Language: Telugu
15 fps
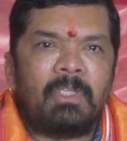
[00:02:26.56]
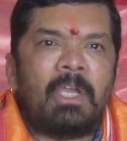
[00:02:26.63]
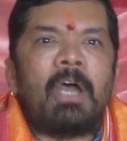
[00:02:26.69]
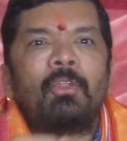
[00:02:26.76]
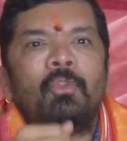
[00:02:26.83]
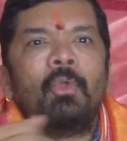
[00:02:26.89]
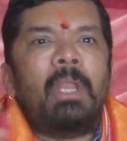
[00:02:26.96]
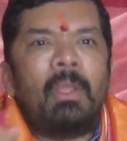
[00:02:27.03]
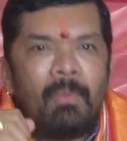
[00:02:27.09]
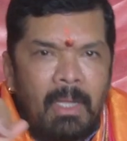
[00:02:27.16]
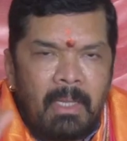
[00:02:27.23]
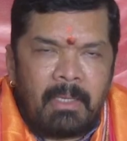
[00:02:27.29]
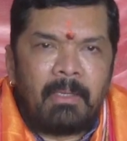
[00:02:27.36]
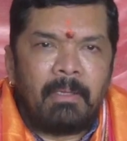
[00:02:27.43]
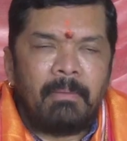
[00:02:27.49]
కారు దూలే
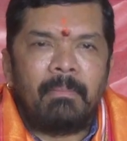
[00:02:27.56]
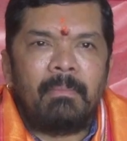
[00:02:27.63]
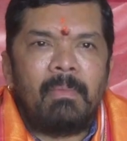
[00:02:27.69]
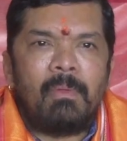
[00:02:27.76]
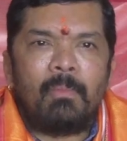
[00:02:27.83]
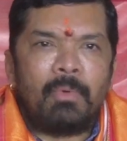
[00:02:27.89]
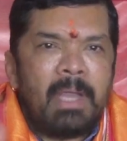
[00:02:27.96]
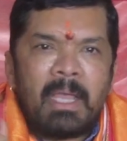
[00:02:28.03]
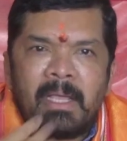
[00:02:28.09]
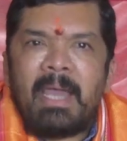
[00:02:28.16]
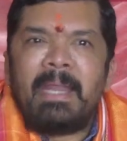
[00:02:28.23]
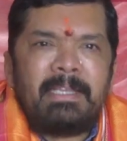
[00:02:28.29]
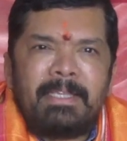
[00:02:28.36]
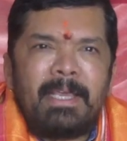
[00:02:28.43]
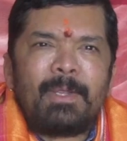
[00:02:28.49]
వాళ్ళకి ఇప్పుడు నా
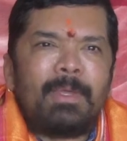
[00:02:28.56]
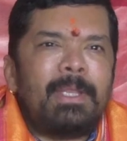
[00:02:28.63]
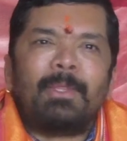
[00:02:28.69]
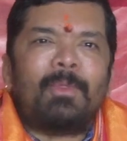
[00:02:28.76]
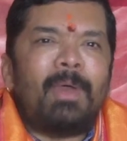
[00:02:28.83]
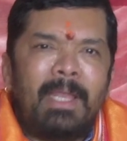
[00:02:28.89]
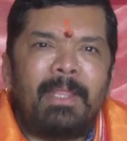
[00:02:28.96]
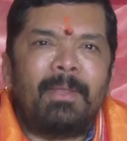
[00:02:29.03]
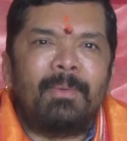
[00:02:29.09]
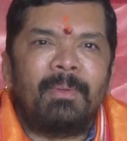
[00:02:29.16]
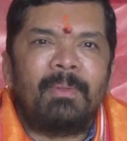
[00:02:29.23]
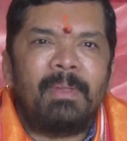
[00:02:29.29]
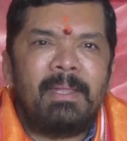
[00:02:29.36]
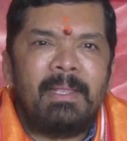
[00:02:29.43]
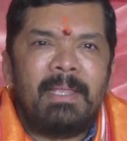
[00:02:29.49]
కారు ఇచ్చారు కొన్ని తోలేను
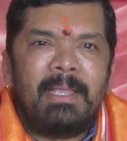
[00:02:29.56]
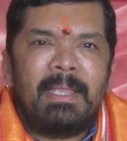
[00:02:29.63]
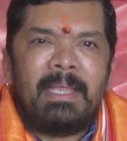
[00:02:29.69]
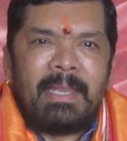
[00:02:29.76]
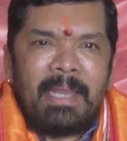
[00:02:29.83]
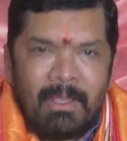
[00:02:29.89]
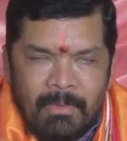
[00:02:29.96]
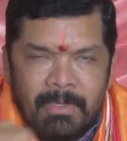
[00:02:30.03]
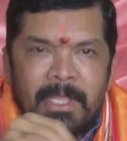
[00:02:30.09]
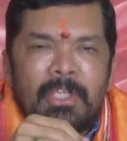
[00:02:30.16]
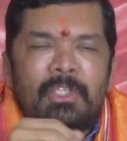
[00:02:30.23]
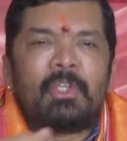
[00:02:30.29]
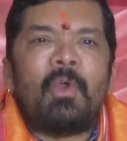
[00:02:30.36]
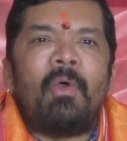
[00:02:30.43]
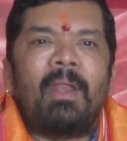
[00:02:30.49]
నాకు
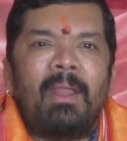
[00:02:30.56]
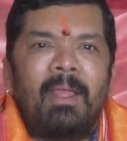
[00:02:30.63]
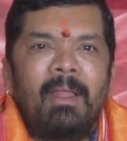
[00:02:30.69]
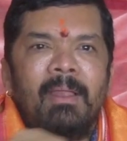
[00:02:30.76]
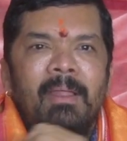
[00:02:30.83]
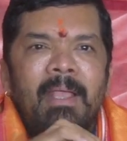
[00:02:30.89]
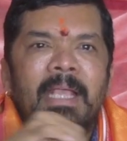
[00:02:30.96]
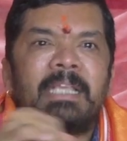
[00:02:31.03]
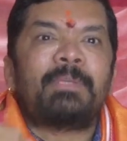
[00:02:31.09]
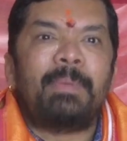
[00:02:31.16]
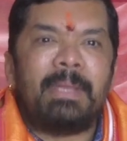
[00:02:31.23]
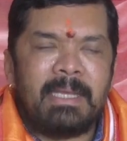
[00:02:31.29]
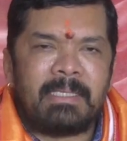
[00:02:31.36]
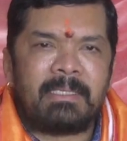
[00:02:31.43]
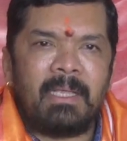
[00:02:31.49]
నేర్చుకోవాలా
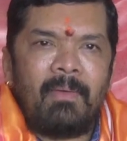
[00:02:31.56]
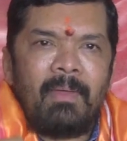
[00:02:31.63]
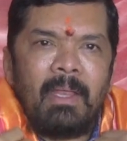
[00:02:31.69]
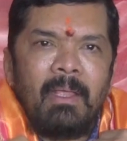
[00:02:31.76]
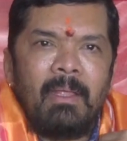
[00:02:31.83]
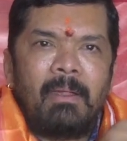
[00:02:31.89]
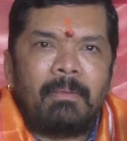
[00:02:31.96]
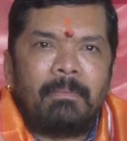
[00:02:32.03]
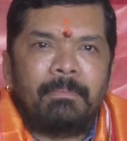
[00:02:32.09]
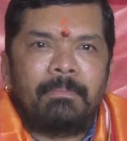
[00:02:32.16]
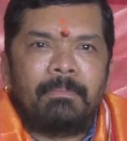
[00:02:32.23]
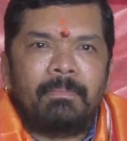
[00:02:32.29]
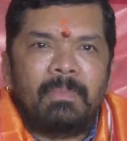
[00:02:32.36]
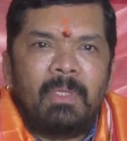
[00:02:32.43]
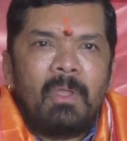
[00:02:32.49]
ఎక్స్పీరియన్స్ కావాలా
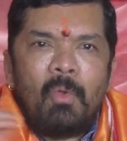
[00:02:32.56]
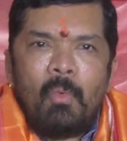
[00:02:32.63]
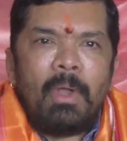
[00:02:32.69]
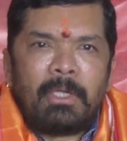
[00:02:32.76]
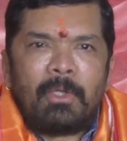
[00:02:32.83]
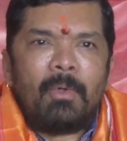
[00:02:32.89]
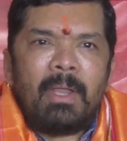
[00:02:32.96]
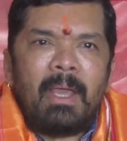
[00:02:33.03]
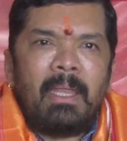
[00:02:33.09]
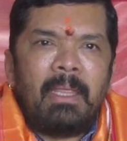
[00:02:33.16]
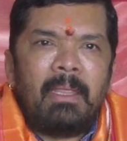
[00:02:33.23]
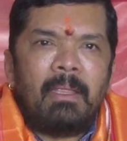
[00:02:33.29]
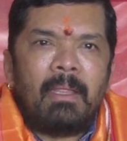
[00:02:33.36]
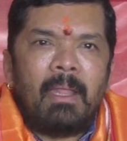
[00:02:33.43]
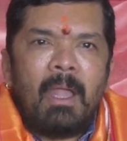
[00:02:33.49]
వంట
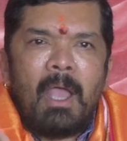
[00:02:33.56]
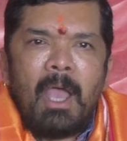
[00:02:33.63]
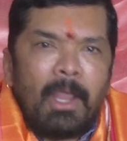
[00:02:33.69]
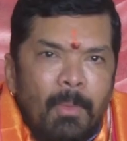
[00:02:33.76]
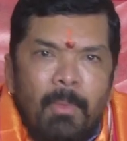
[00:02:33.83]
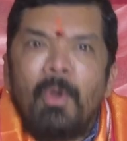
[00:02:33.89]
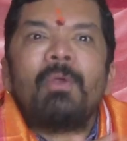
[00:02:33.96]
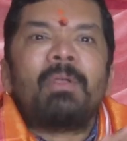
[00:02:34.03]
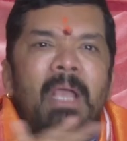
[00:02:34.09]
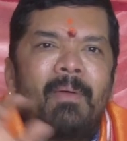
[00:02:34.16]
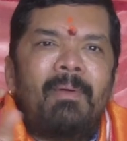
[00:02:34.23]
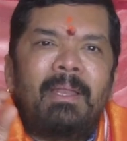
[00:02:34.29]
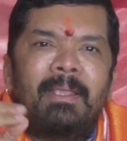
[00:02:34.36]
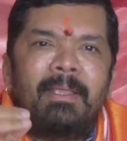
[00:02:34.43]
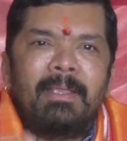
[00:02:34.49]
ఉండాలి అనుభవం
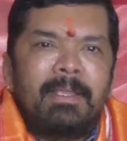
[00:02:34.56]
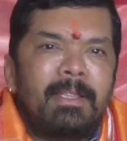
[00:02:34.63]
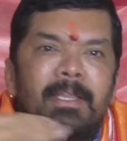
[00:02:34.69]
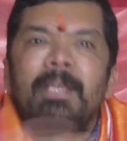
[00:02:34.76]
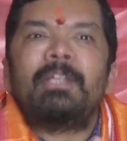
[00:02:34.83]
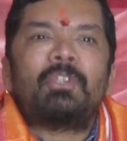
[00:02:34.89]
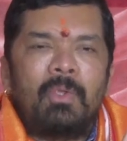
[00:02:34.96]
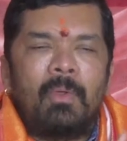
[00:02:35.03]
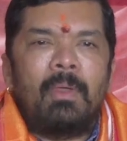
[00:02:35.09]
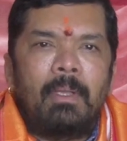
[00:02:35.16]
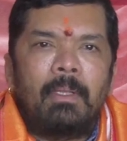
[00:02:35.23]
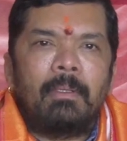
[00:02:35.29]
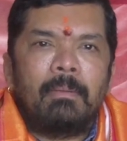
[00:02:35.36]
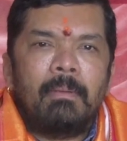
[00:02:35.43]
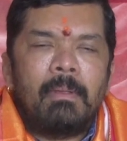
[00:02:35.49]
కావాలి
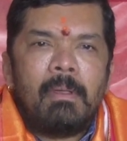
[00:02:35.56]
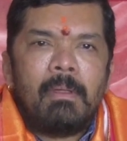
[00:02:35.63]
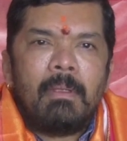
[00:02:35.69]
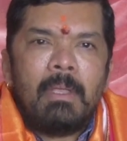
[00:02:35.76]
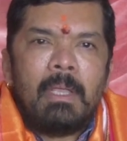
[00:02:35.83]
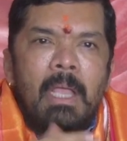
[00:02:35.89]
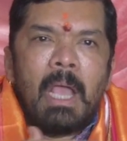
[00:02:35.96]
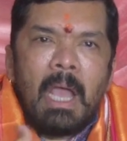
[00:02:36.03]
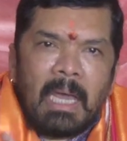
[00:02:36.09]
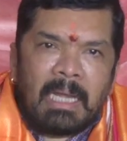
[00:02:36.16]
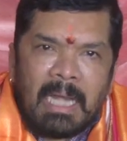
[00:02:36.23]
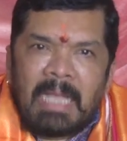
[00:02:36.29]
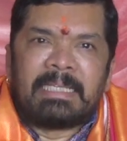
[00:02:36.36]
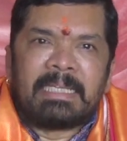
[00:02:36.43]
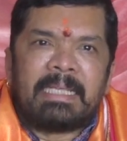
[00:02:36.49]
నేర్చుకోవాలి
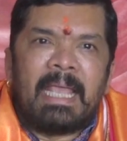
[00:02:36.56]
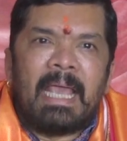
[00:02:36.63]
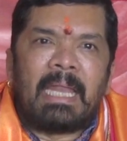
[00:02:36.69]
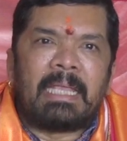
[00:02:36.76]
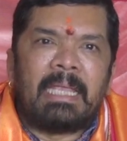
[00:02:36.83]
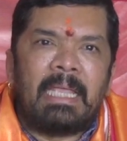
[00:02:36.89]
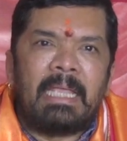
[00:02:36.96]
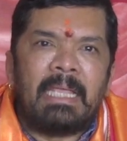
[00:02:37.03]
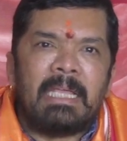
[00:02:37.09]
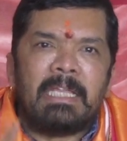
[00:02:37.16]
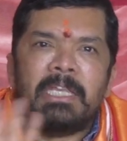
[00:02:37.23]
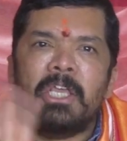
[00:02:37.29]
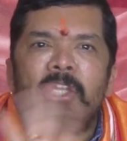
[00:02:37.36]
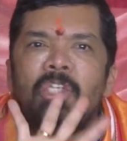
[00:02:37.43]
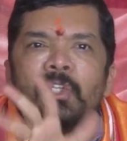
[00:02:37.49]
రాజకీయాలకి
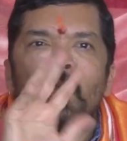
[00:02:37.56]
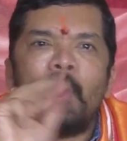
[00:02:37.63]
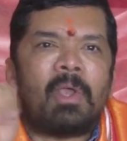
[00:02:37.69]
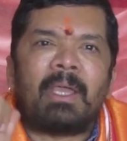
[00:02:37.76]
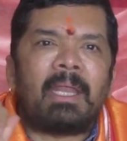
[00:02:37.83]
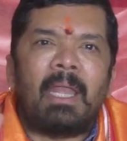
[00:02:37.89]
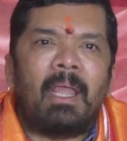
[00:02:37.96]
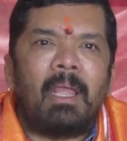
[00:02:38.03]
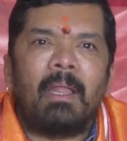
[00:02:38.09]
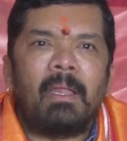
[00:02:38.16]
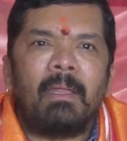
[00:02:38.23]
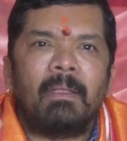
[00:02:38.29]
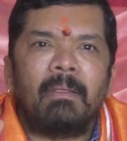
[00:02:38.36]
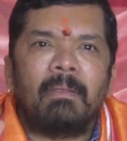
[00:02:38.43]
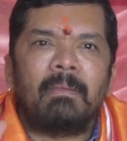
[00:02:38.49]
నేర్చుకోవక్కర్లా
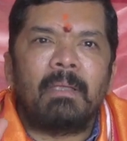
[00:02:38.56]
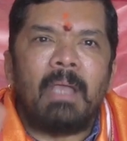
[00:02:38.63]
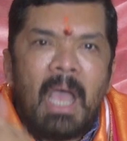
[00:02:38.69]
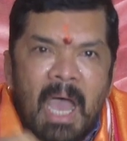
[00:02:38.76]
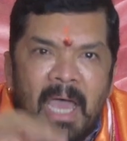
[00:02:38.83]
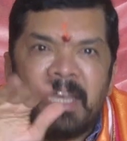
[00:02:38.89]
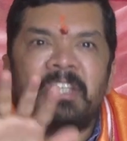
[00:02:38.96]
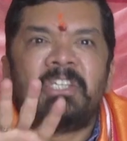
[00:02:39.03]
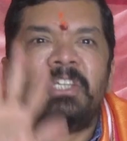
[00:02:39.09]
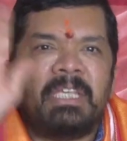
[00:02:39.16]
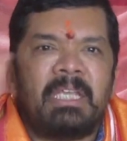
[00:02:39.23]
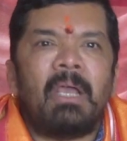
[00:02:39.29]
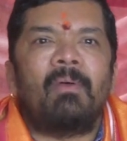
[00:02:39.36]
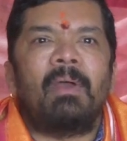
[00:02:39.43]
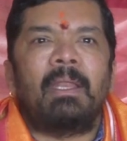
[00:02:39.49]

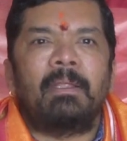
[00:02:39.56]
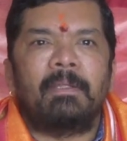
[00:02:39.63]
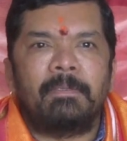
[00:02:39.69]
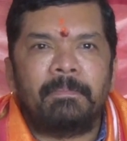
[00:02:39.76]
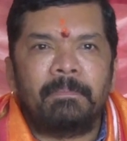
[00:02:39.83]
హానెస్టీ కావాలి